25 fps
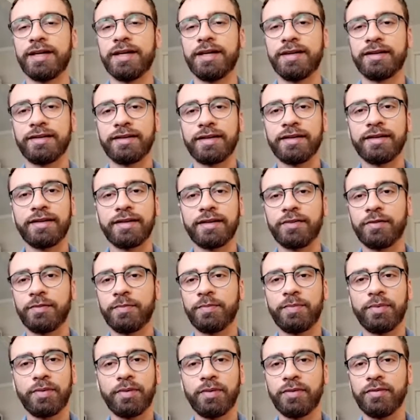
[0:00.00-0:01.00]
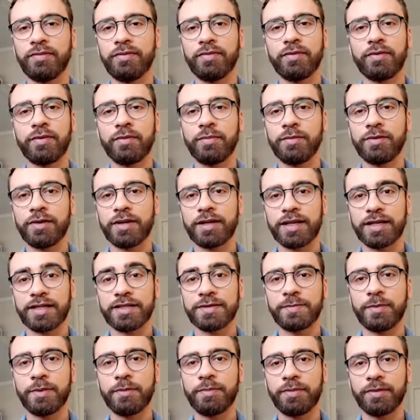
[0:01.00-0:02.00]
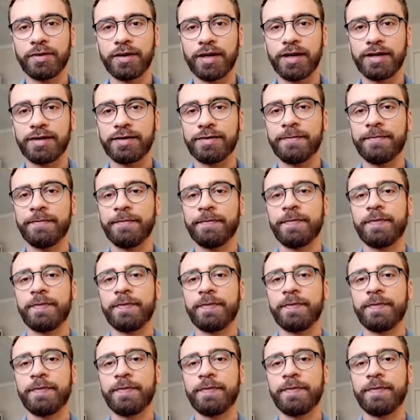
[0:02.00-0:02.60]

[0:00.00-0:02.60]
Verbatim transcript: entendendo o povo como classe popular.